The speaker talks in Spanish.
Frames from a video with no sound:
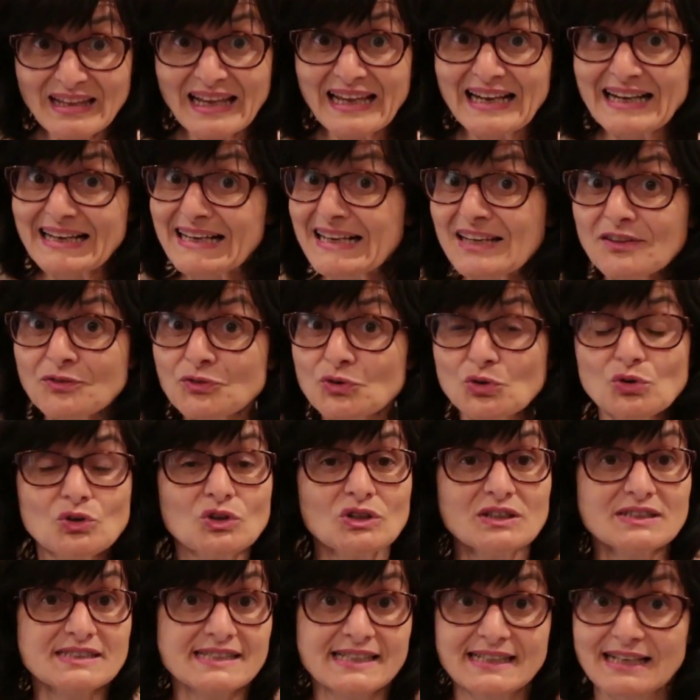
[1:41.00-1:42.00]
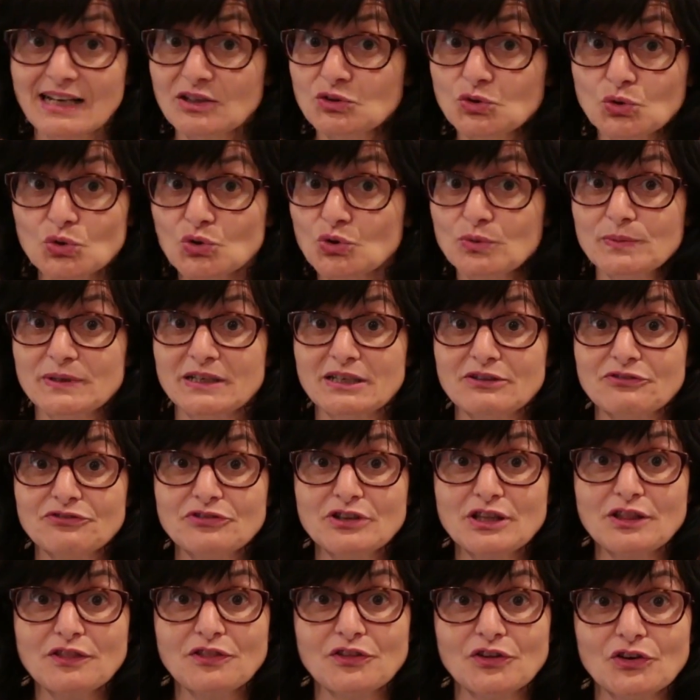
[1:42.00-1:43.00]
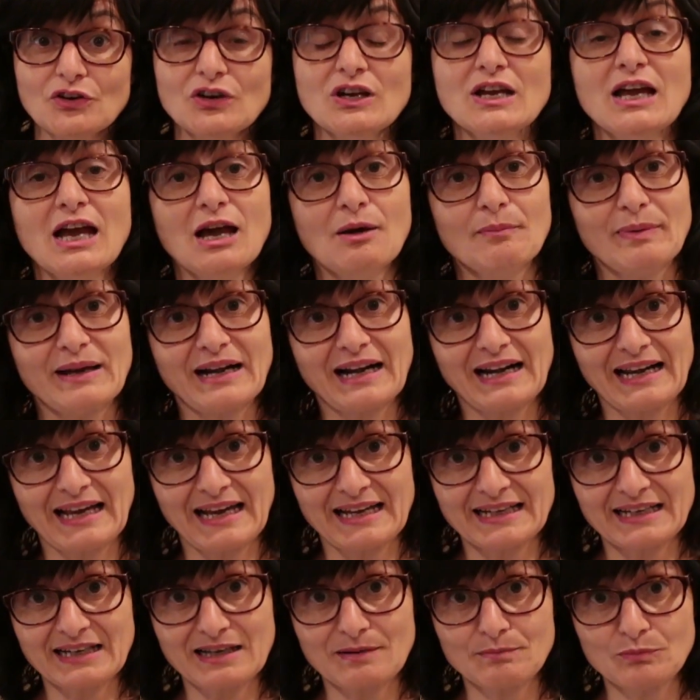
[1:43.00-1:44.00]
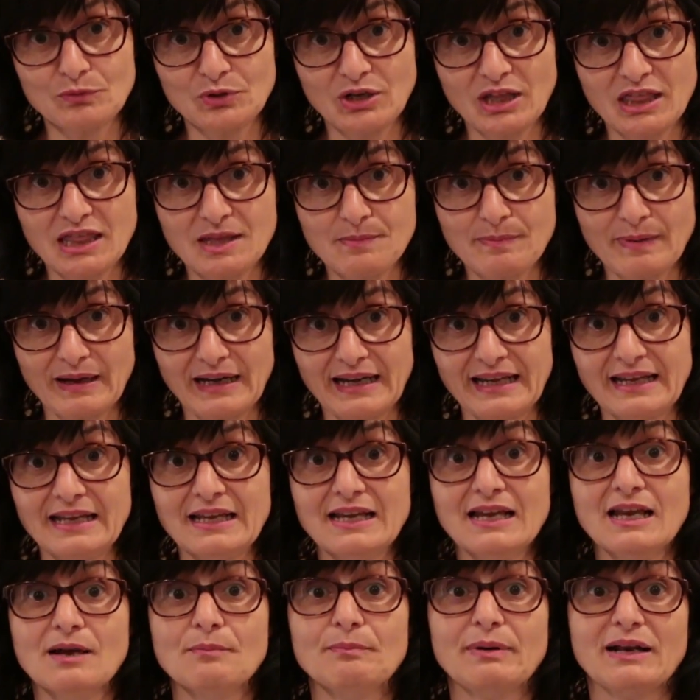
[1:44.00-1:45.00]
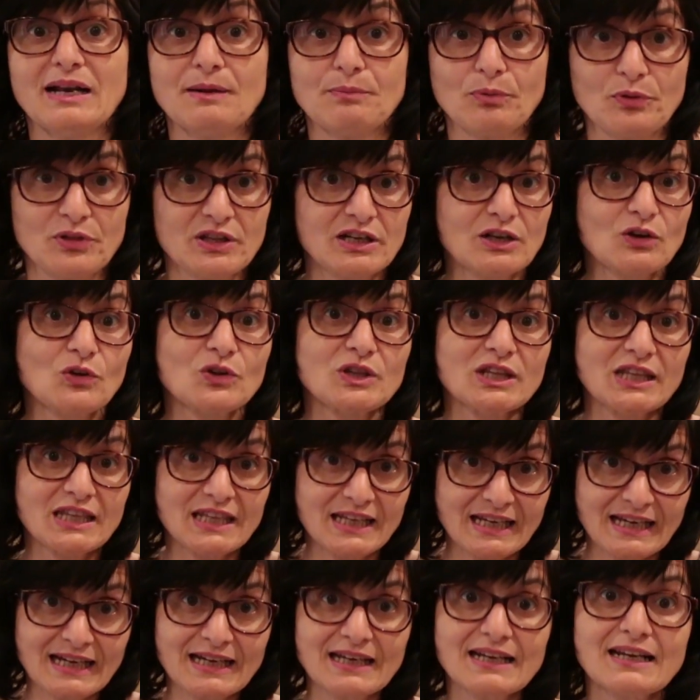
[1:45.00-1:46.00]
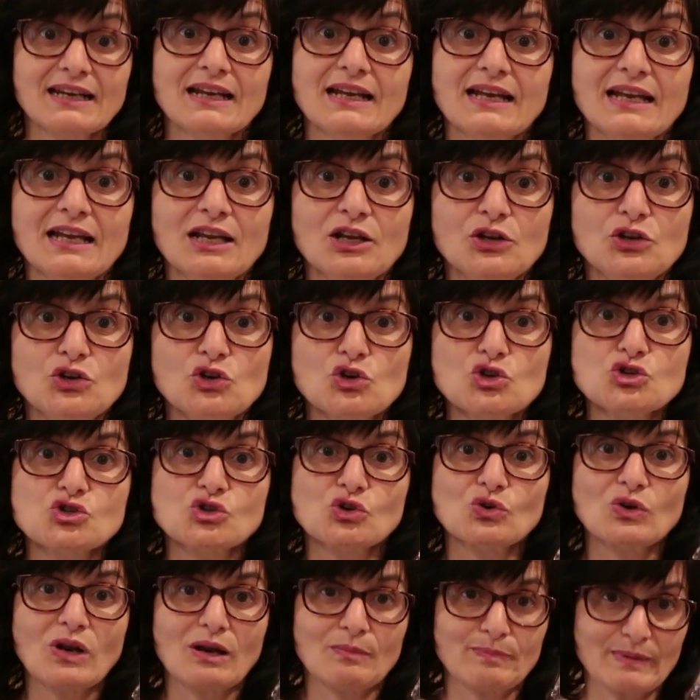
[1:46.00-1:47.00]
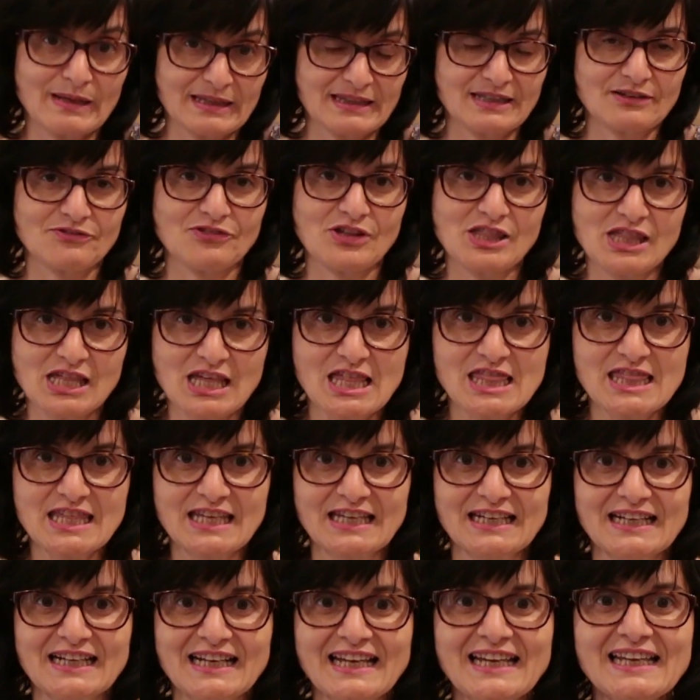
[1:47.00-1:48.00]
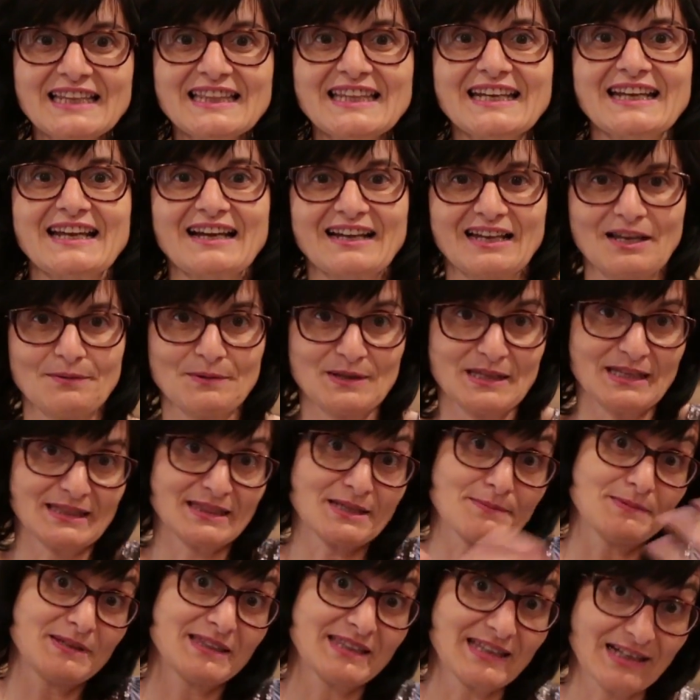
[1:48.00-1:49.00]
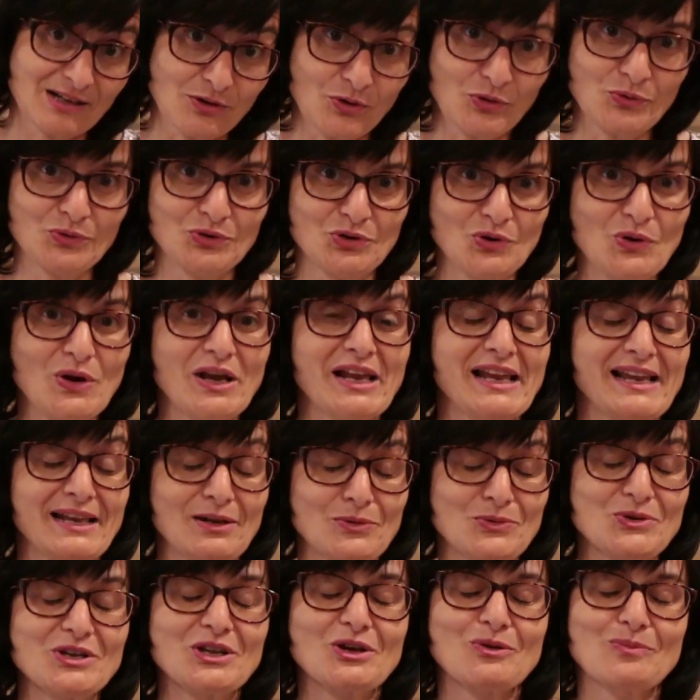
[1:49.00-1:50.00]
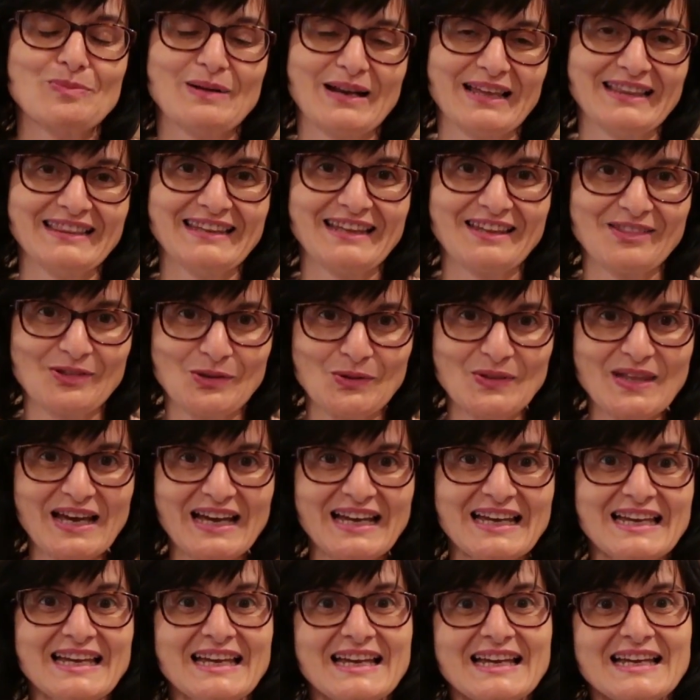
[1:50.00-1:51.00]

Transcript: El resto será todo beneficio para las arcas municipales, para poderlo dedicar no solo al plan de eficiencia energética, que evidentemente no es el único plan de ciudad,